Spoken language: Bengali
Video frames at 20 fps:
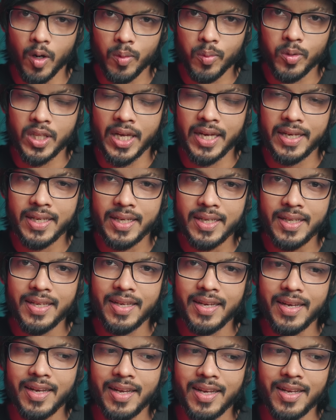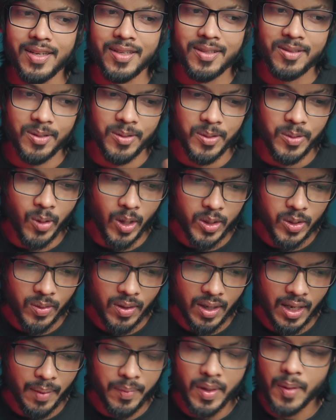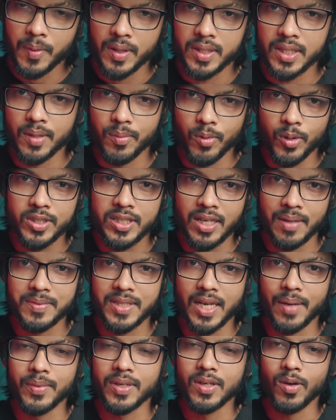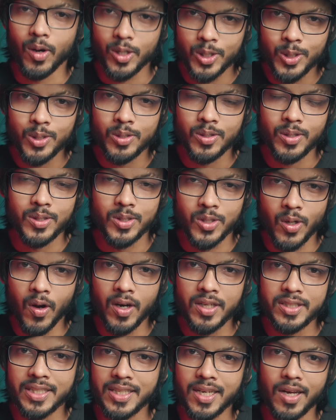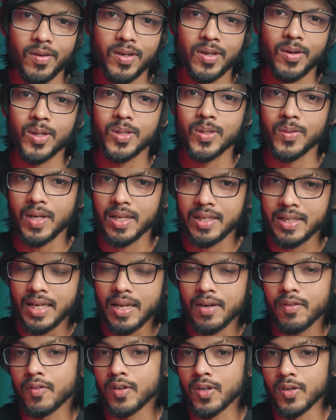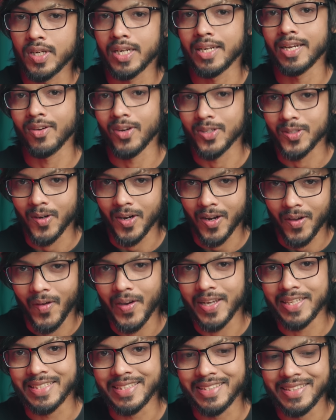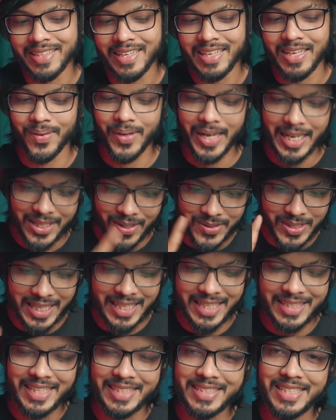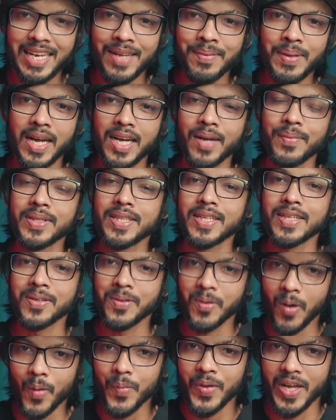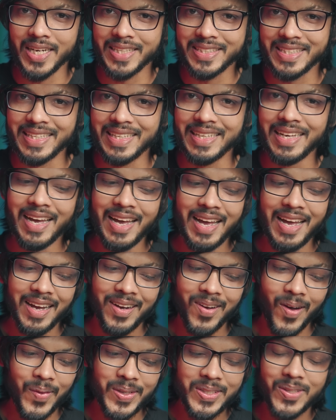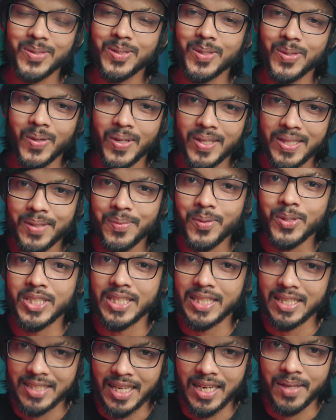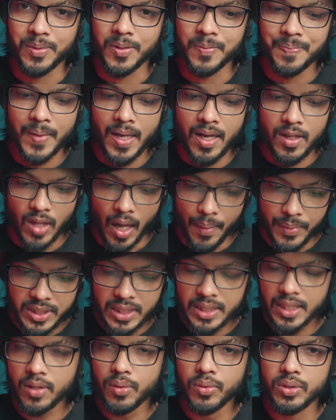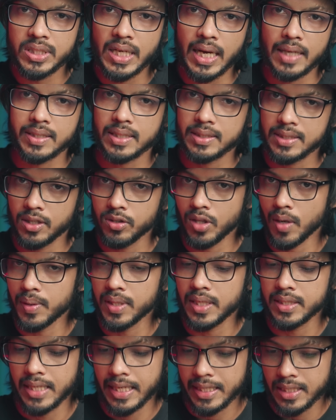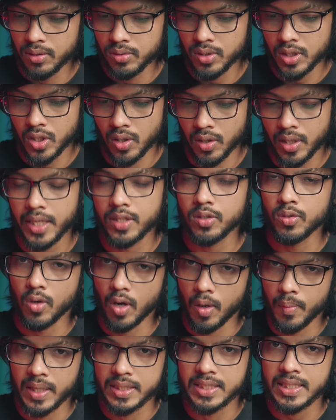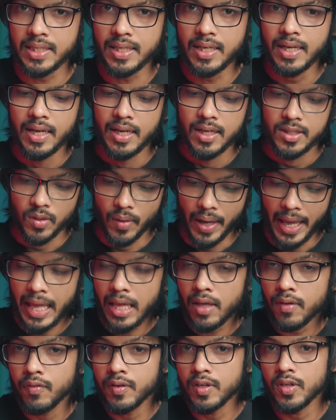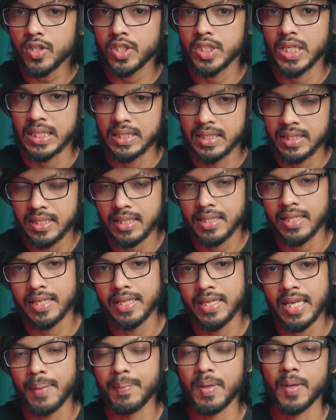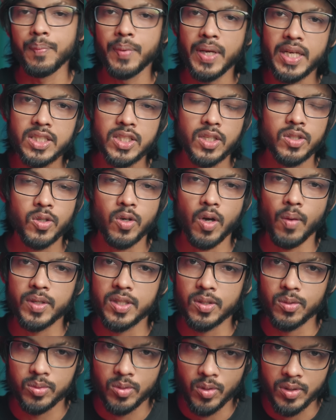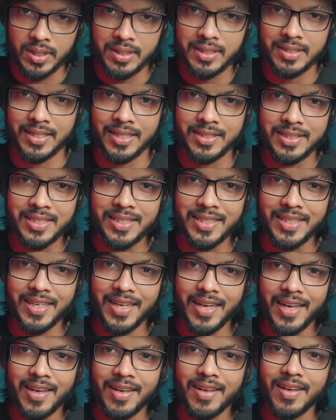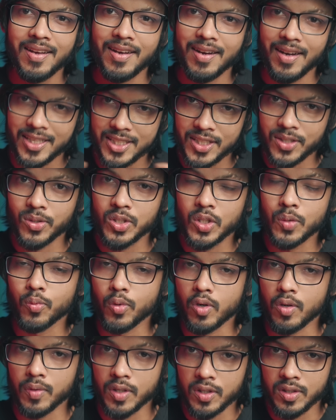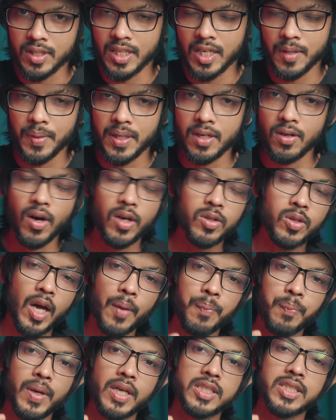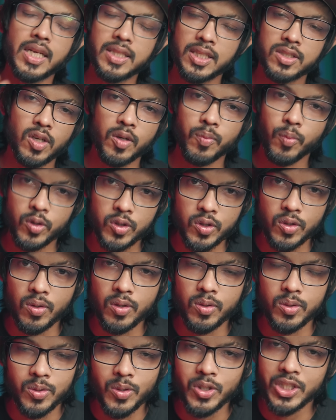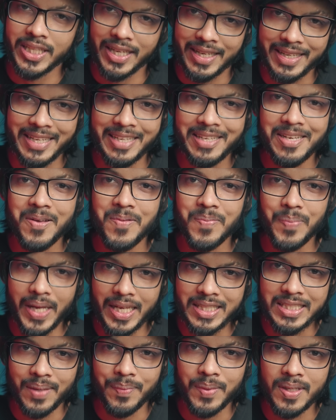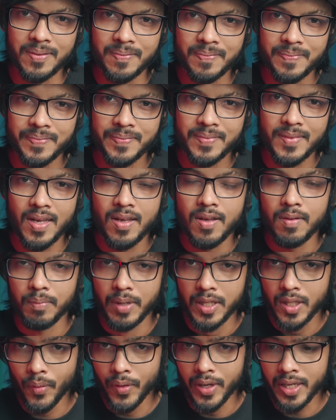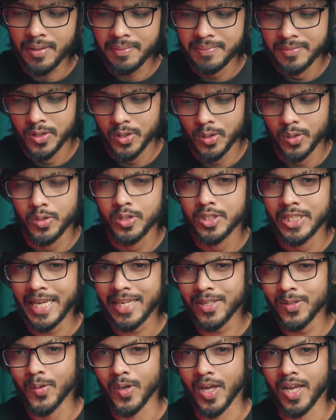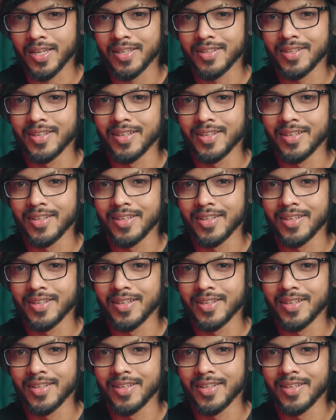পর্ব থাকে তো গতকাল আমি আপনাদেরকে বলছিলাম যে আমি অসুস্থ জ্বর যে কারণে গতকালকে আর ভিডিওটা রেকর্ড করা হয়নি এবং এটাও জানিয়ে দিয়েছিলাম আগামীতে কবে আর কি কমেন্টের উত্তরগুলো দিব সেটা জানাবো তো আমি চিন্তা করছি আজকে যেহেতু আমাদের টেক নিউজের সংখ্যা একটু কম আছে সো এই ভিডিওর শেষ দিকটাতে গিয়ে আমরা বেশ কিছু কমেন্টের উত্তর দিতে চাচ্ছি আশা করছি পুরো ভিডিওটি দেখবেন হয়তো আপনার জানতে চাওয়ার প্রশ্নগুলোর উত্তর সেখানেই পেয়ে যাবেন বাই দ্য ওয়ে শুধু টেকনো না